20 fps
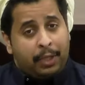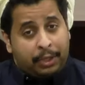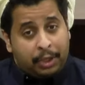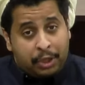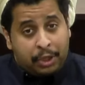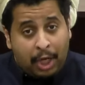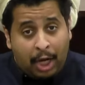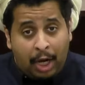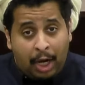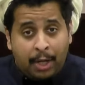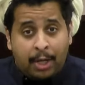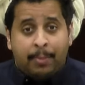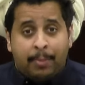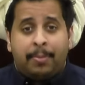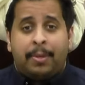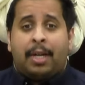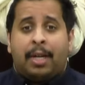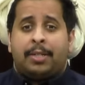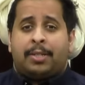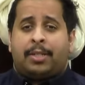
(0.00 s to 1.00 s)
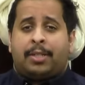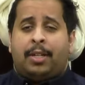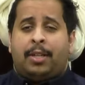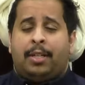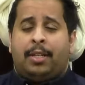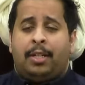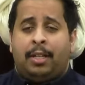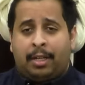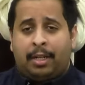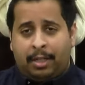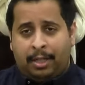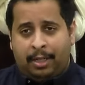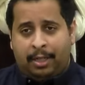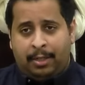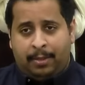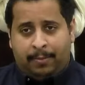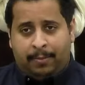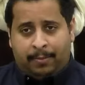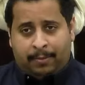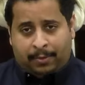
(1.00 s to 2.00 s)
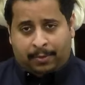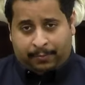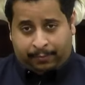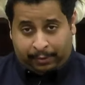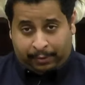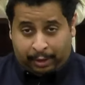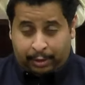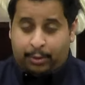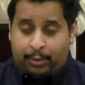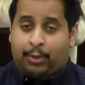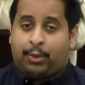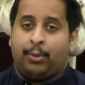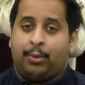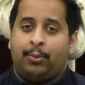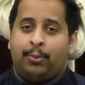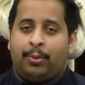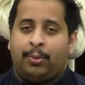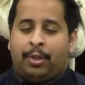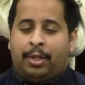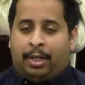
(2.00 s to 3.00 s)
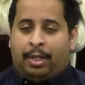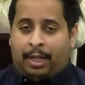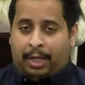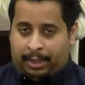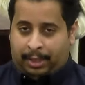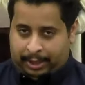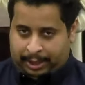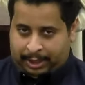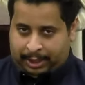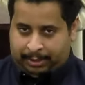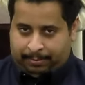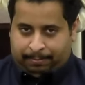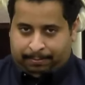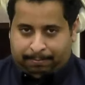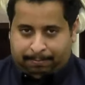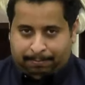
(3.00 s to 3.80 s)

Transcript: تجارب ناس كثير فاحرصوا على الشيء